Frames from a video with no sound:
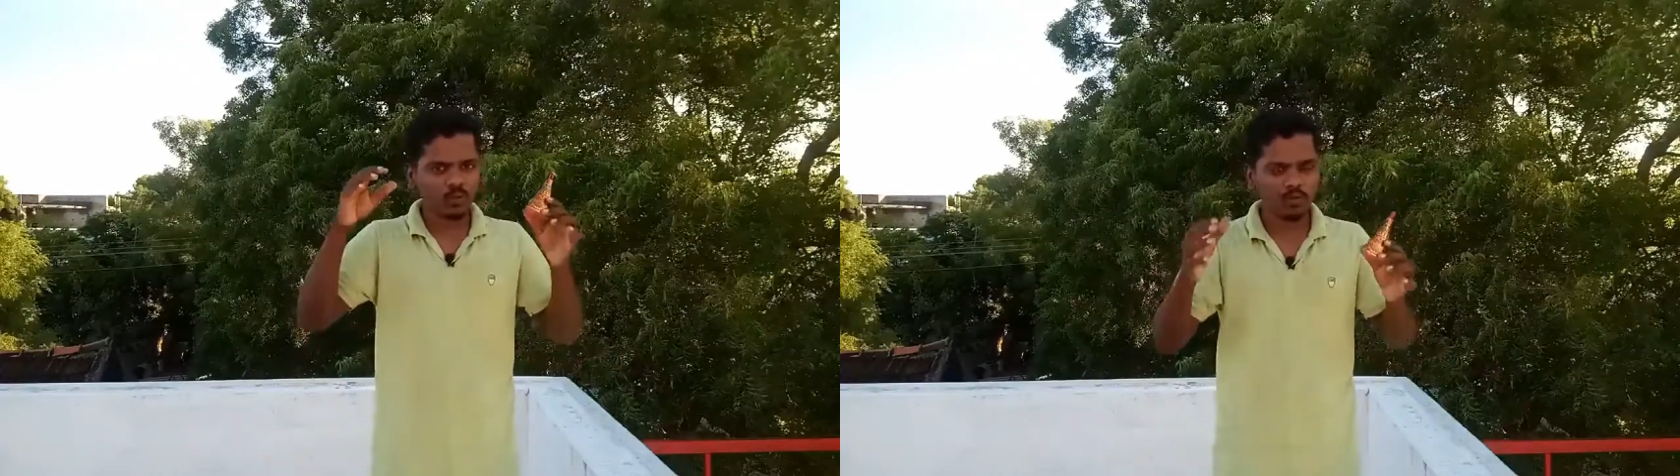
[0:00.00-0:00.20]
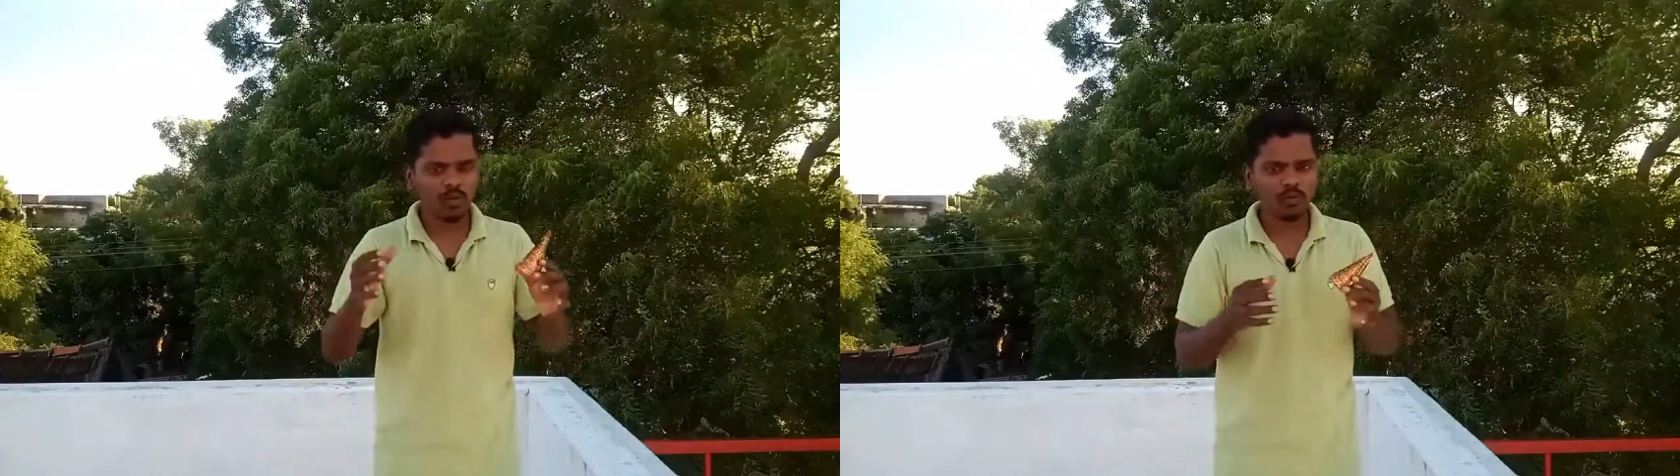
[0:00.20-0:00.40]

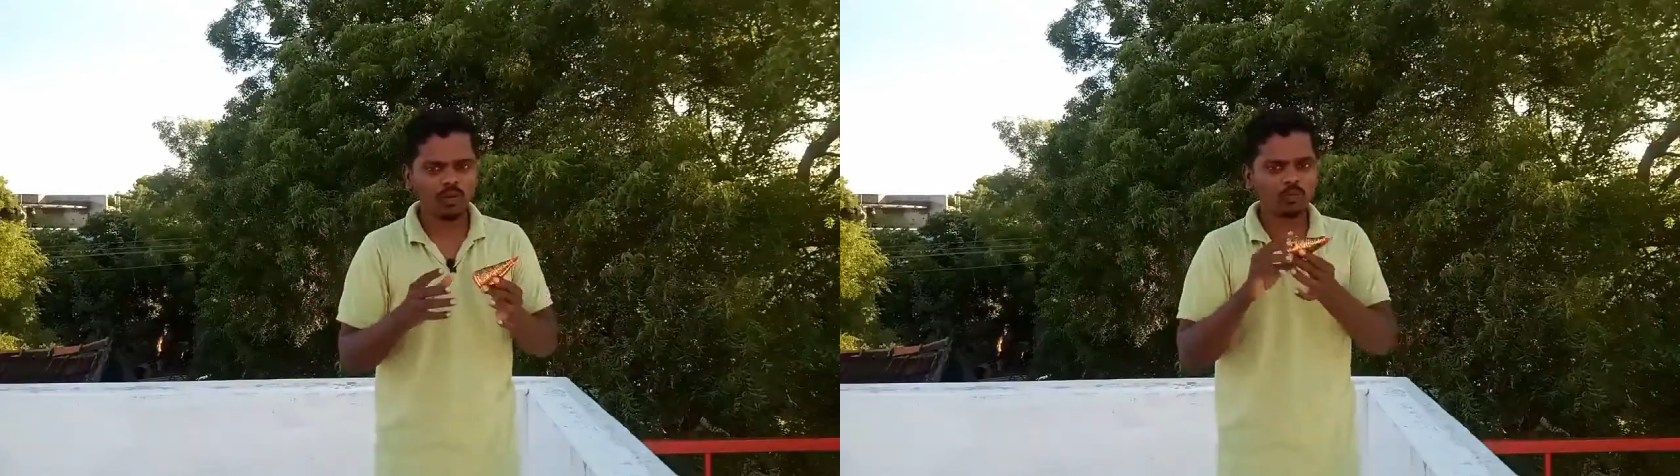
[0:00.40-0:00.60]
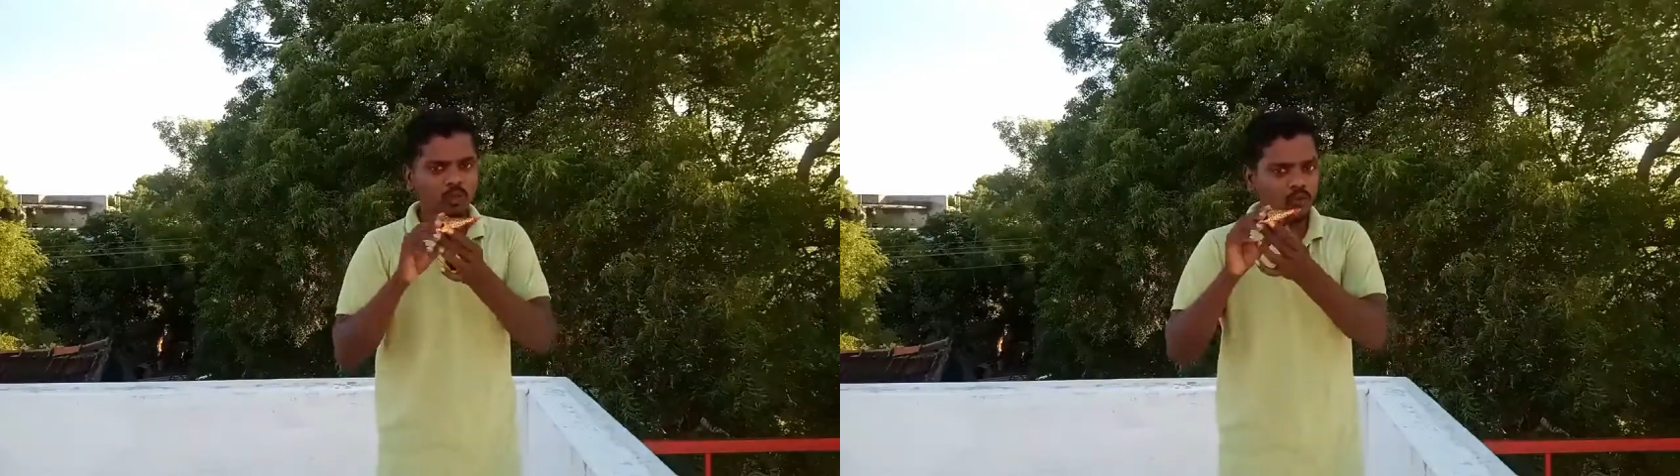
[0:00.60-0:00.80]

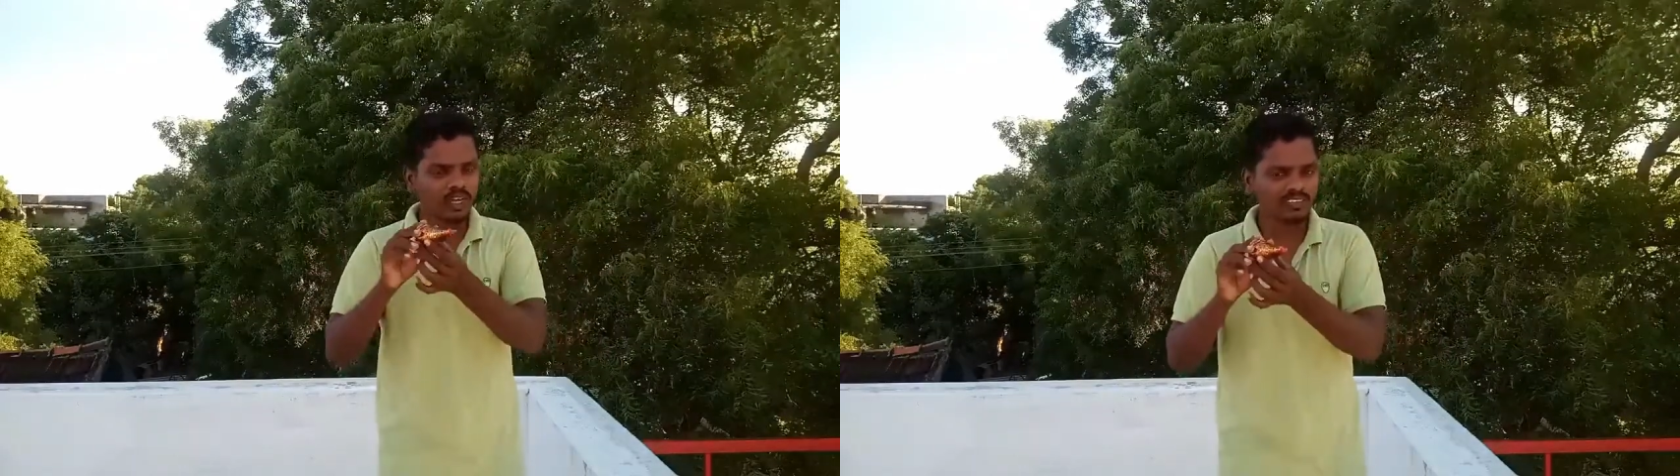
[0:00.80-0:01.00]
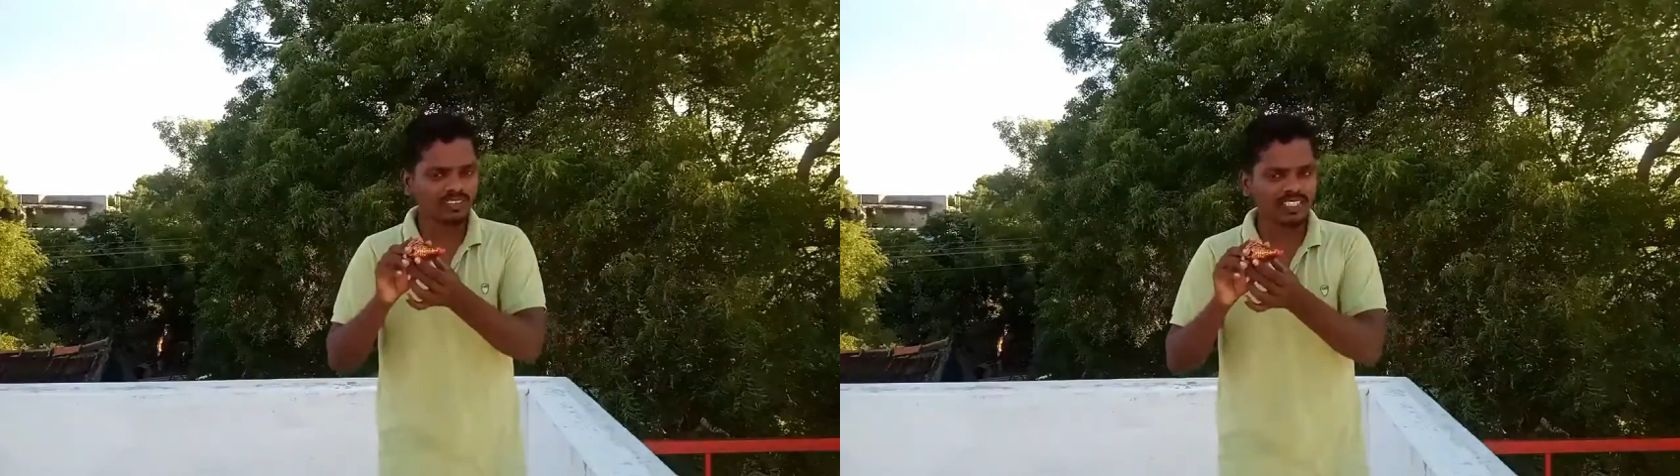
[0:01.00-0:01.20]
உள்பக்கமாக
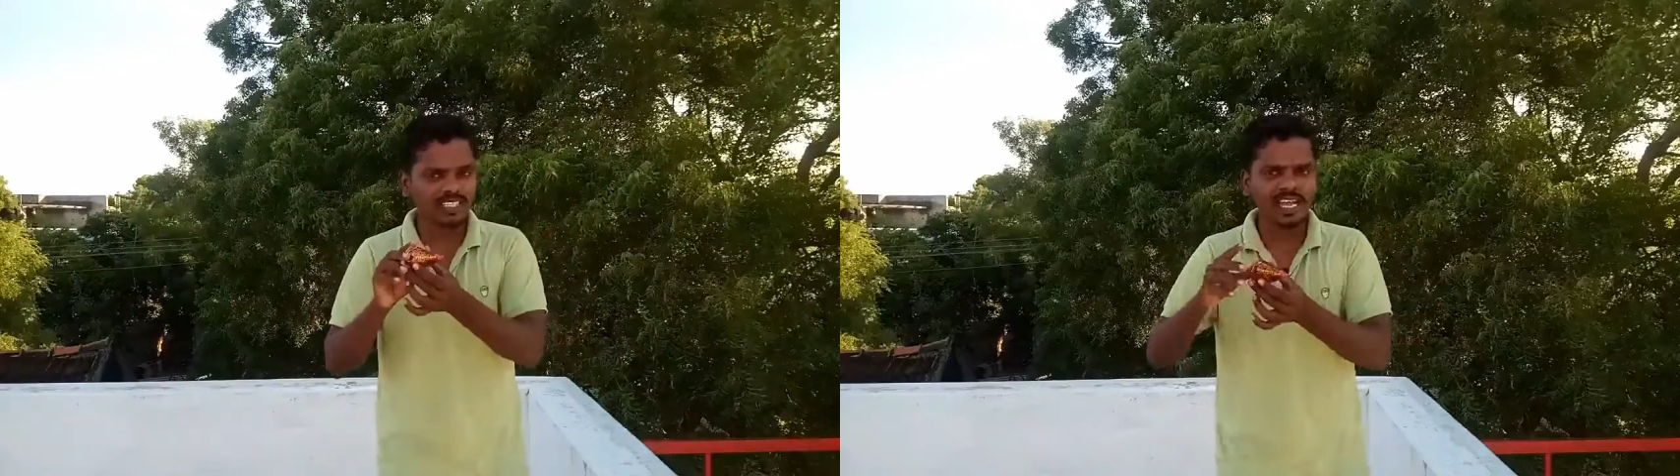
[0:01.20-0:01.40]
புஷ்வானத்தை வச்சு